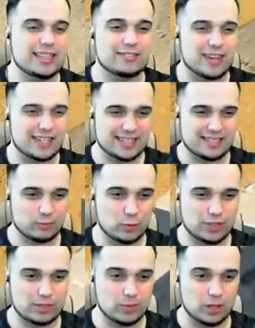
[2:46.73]

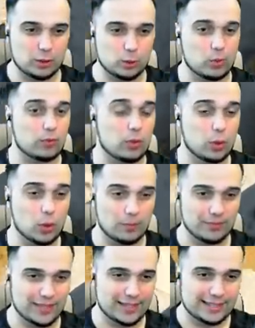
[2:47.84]
28 голдов.
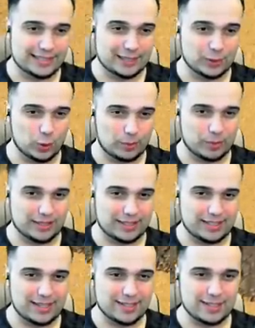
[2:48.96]
Но, но,
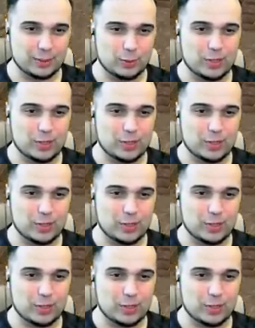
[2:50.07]
ребята, есть одно